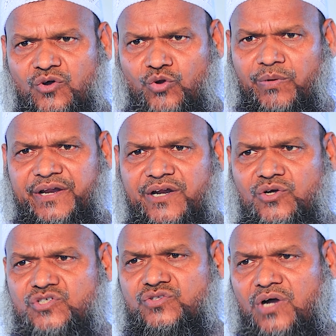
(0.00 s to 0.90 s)
কুরবানির
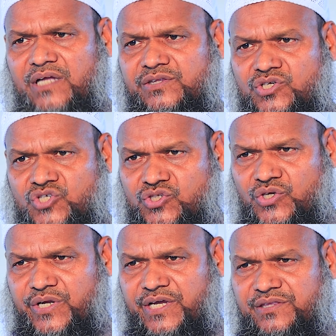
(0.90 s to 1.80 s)
গোস্ত আত্মীয়
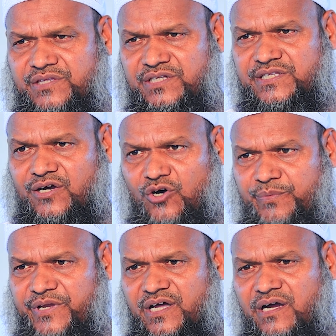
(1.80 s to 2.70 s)
স্বজনকে দিতে
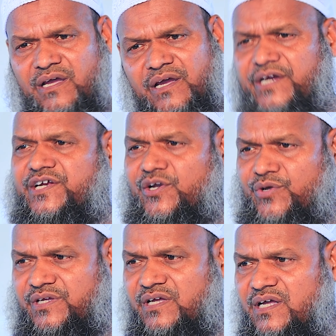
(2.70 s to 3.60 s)
হবে না এটা
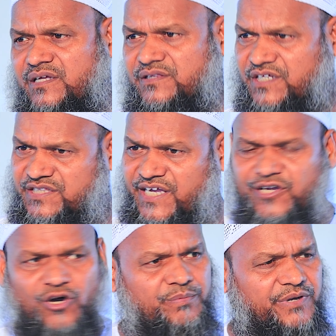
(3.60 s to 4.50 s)
নয়
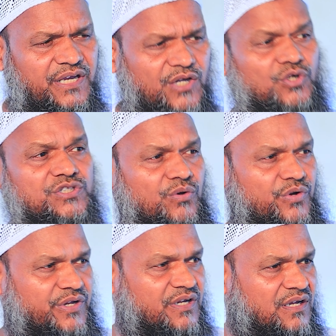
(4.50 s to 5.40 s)
দিতেই হবে এ কথাও
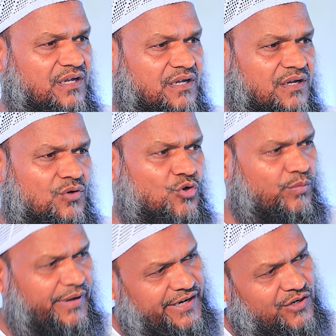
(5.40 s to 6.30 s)
নয়
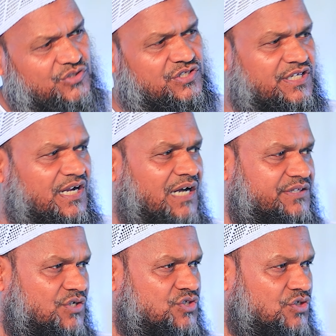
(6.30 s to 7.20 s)
কুরবানির গোস্তে
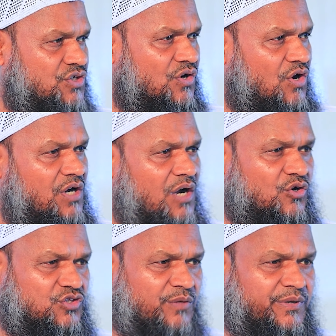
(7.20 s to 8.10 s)
আত্মীয় স্বজন রক্ষা
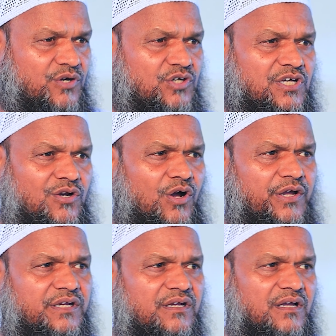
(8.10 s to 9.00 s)
করতে হবে এ কথা
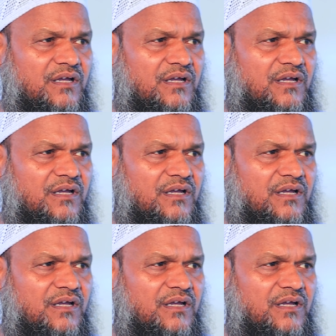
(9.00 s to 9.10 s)
নয়